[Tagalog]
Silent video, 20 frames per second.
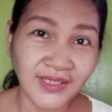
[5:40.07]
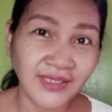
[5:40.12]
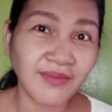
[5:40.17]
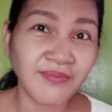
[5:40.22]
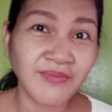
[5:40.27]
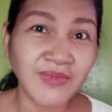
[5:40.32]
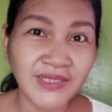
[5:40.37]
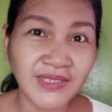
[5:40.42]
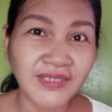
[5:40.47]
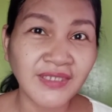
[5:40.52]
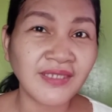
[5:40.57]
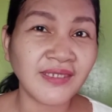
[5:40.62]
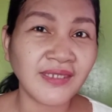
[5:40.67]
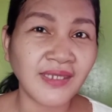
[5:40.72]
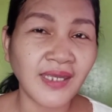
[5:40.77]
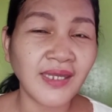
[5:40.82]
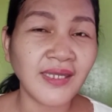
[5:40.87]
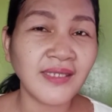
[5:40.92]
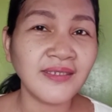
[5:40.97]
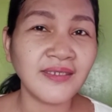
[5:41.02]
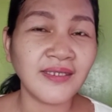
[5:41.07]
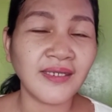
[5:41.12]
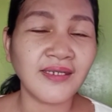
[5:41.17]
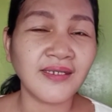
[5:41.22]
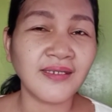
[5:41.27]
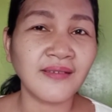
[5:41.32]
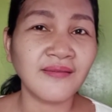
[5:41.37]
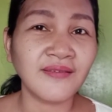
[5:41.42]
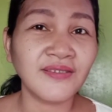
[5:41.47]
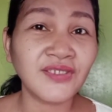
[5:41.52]
gamitin yan,
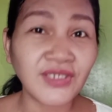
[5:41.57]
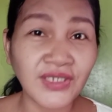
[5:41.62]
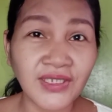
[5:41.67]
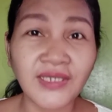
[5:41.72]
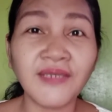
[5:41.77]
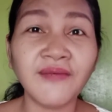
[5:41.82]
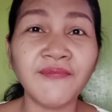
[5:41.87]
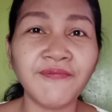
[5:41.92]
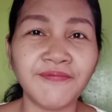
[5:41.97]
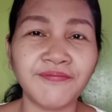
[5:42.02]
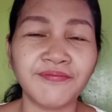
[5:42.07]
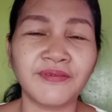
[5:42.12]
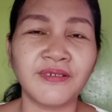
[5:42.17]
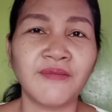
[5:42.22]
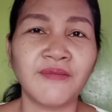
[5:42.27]
yung gift.